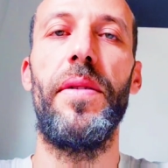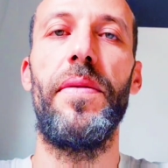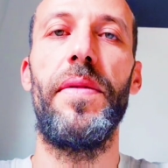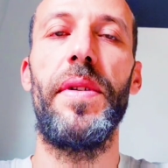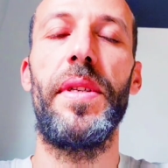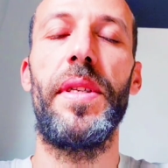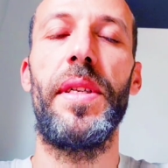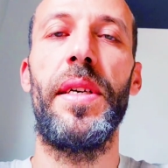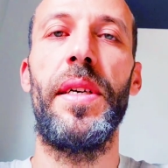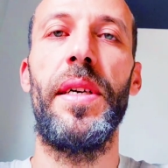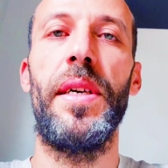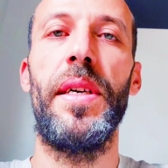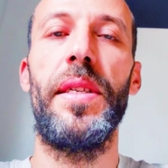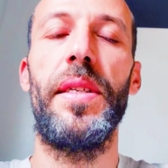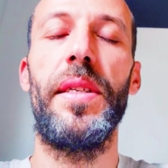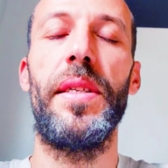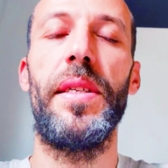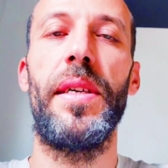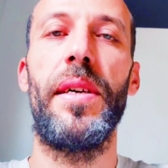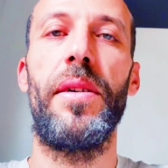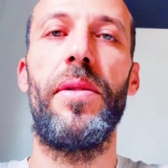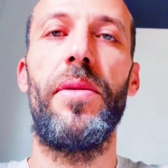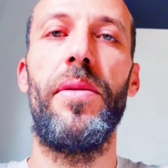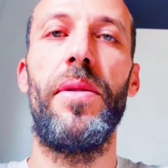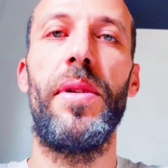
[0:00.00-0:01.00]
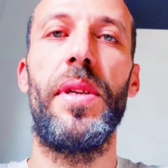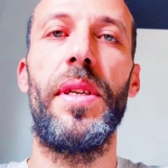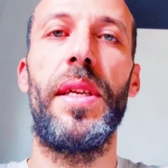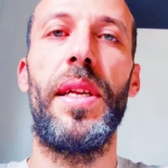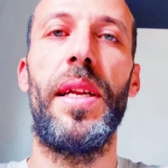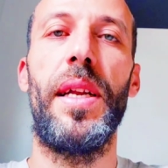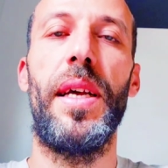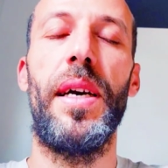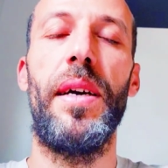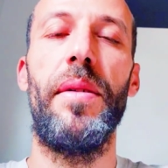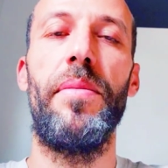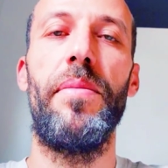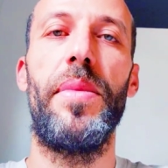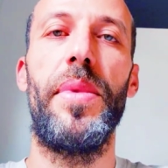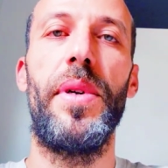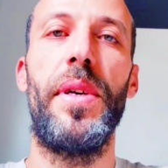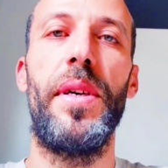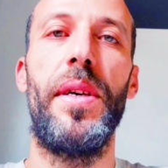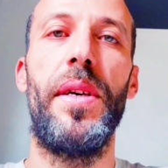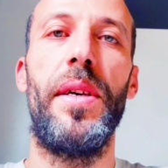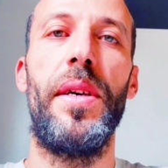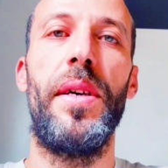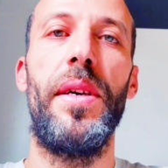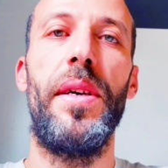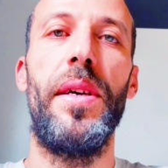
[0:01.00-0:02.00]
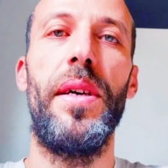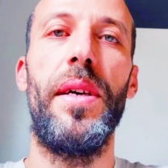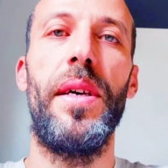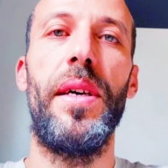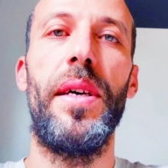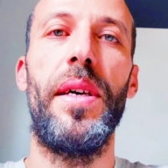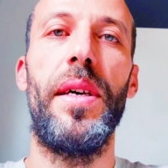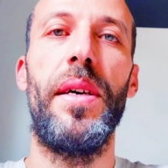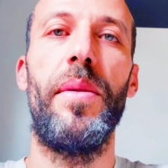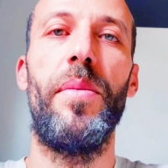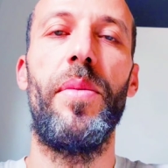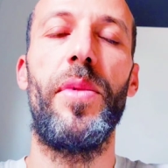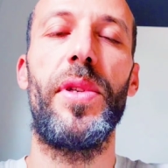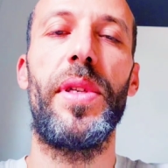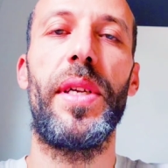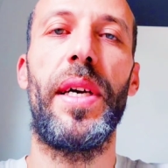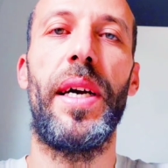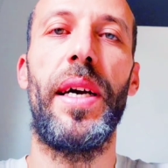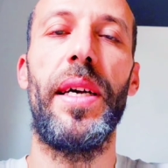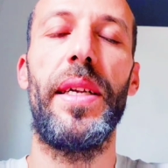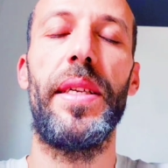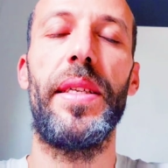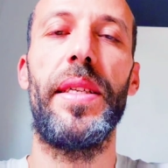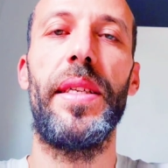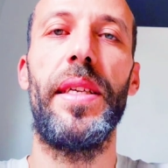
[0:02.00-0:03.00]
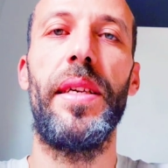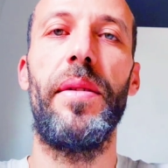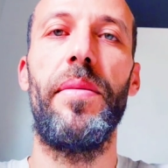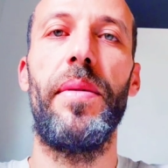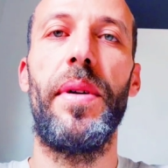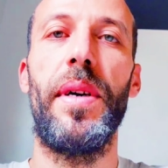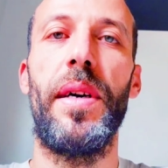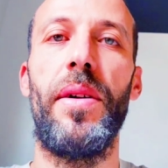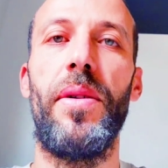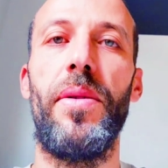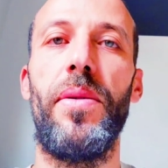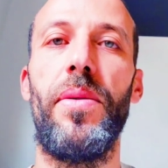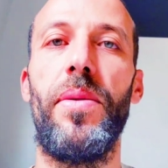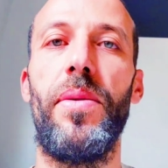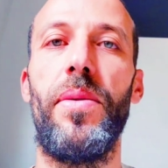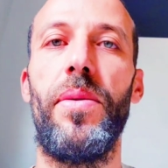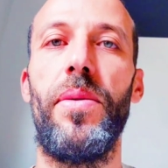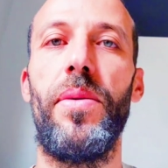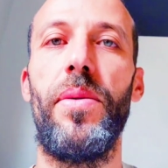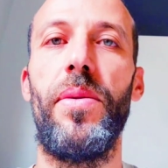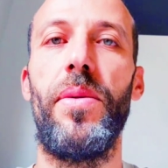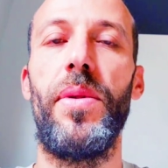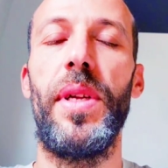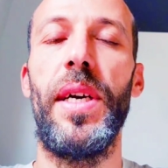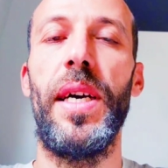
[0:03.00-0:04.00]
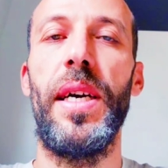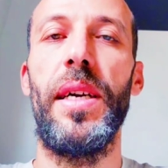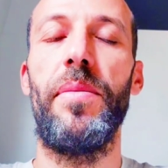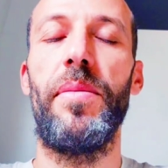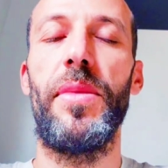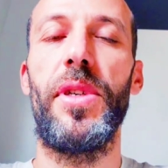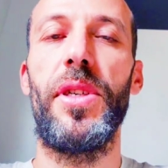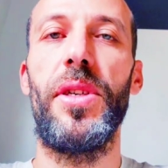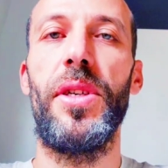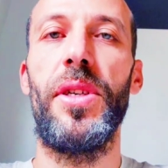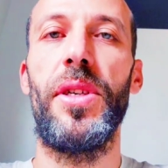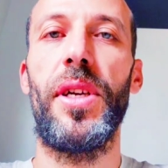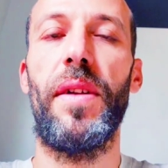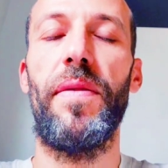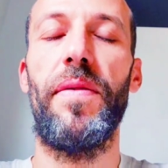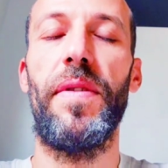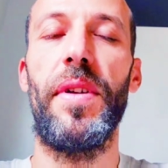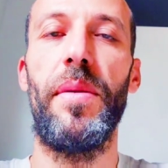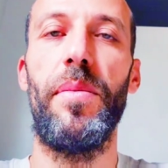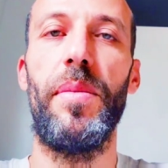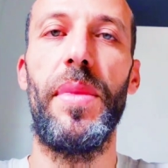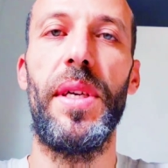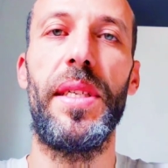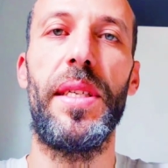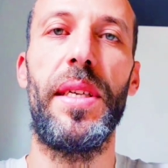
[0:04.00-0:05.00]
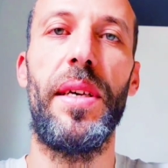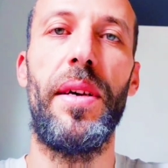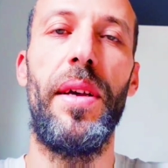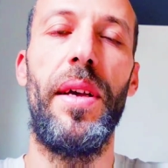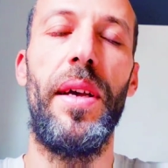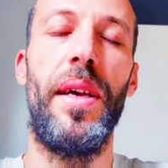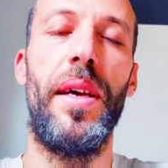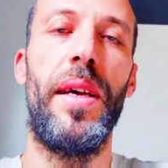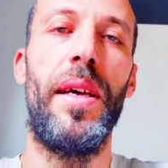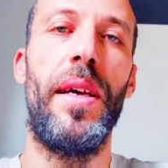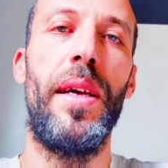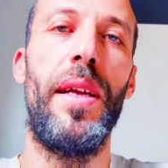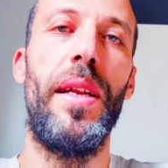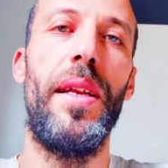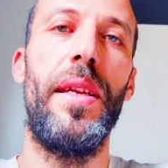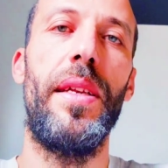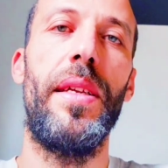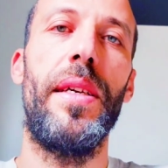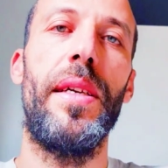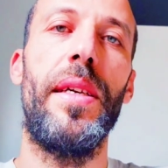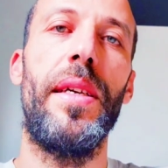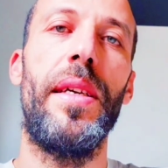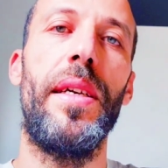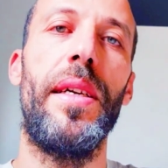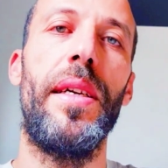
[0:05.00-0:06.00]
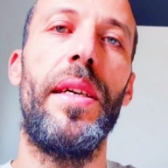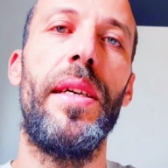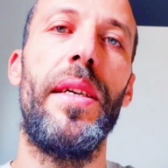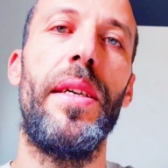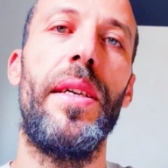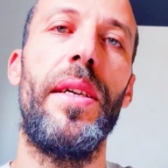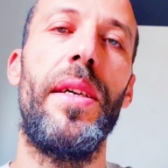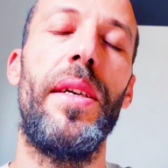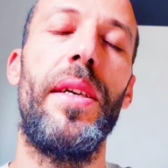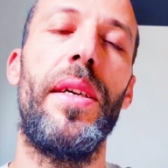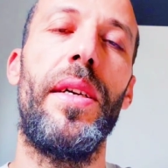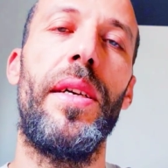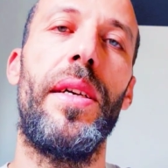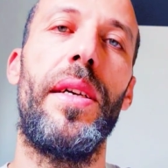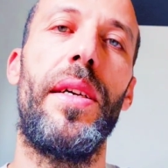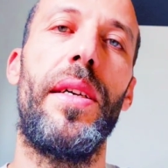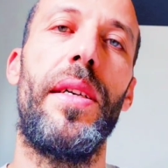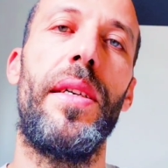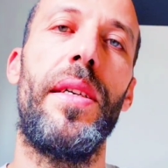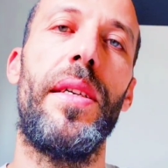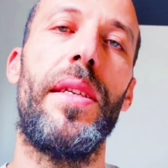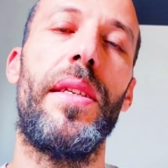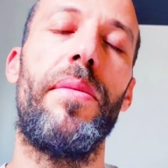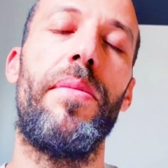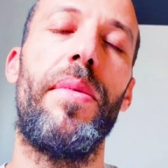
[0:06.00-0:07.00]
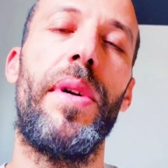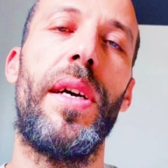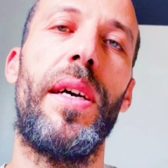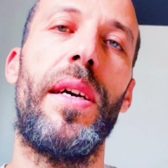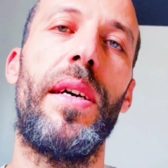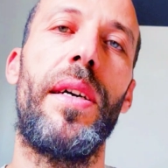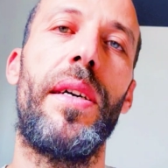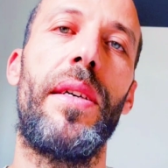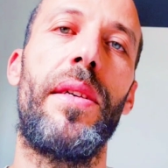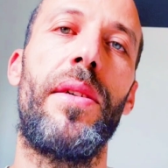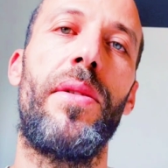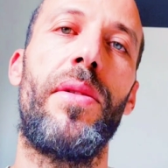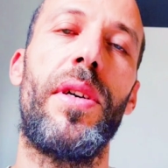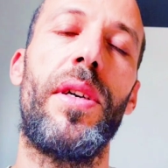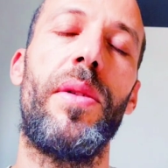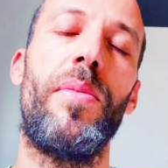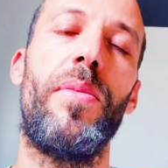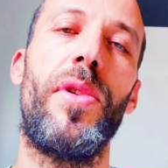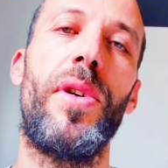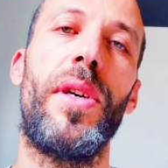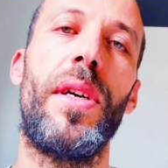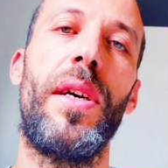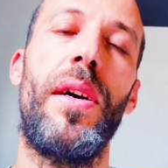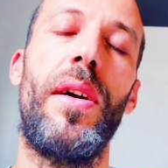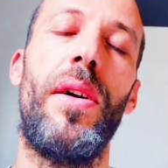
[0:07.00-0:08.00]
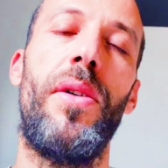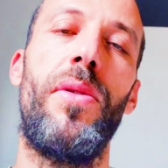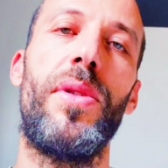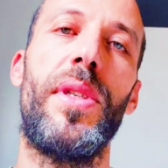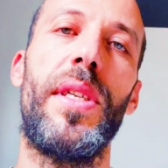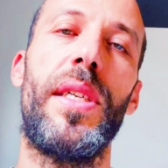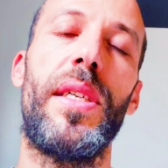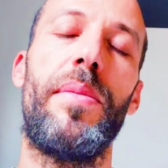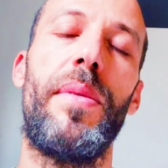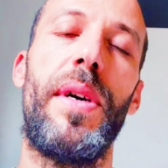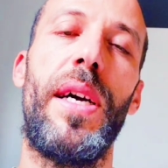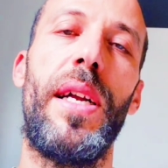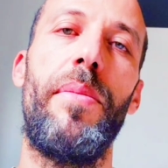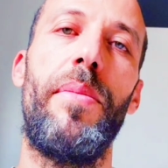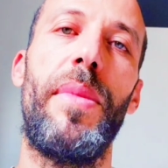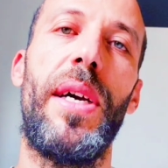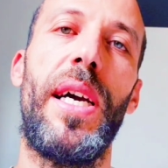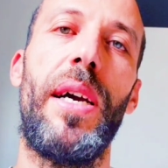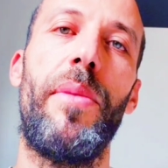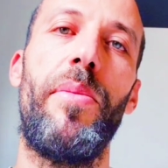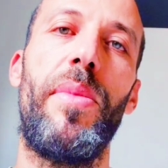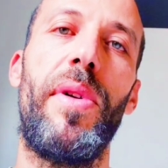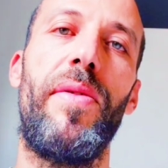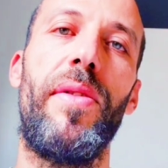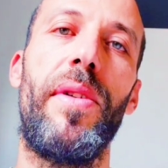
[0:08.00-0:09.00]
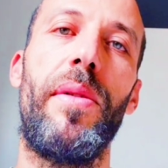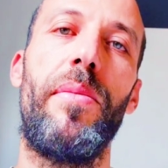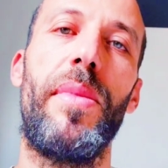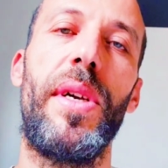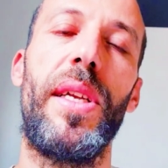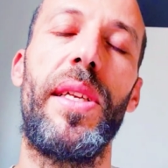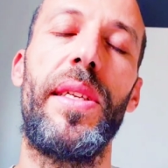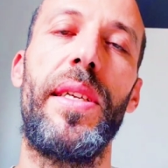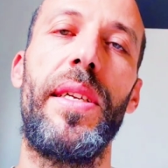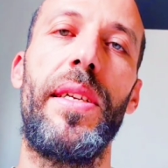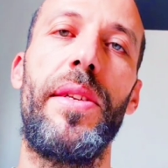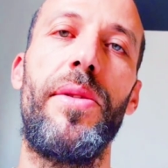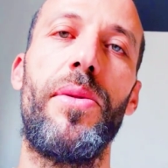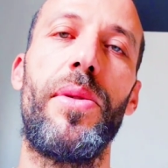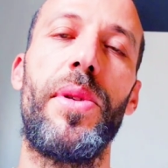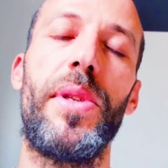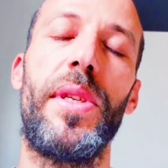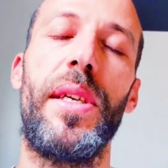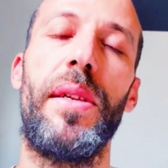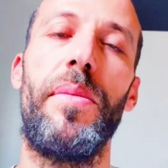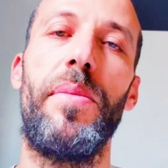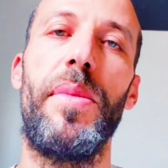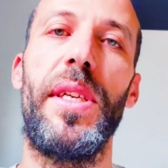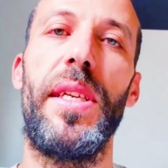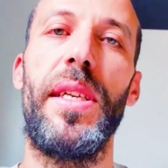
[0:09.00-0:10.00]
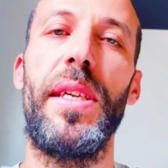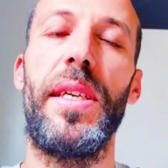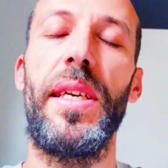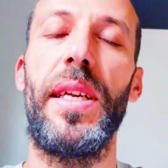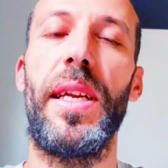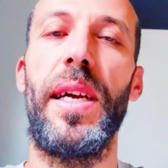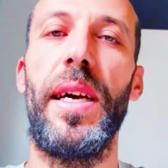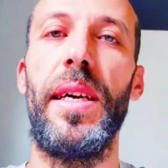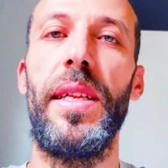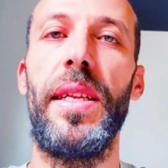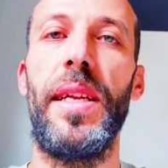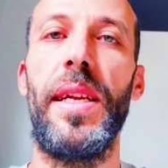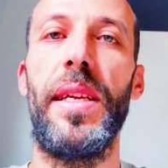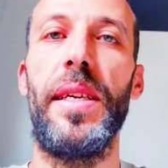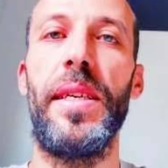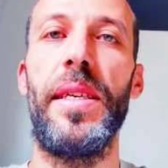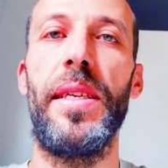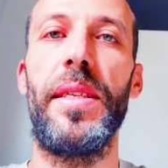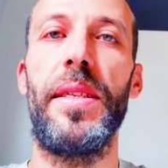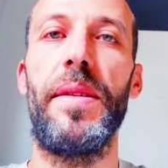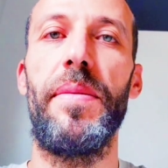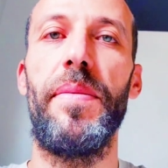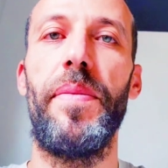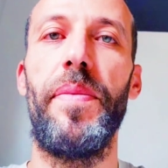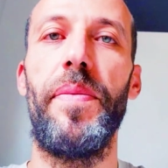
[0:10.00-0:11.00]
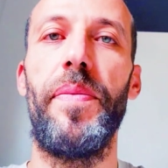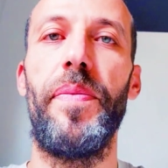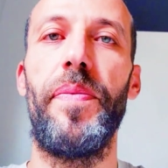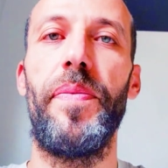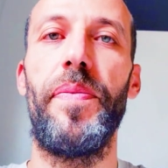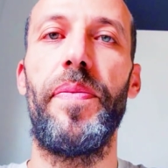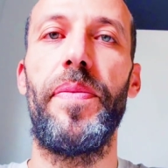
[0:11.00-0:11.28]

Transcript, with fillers: أو فتيات يقولن الأب آه، متعصب أو دائما شجار في المنزل ليصبح يحبك أو تصبح المحبة في المنزل تكثر من ذكر هذا الاسم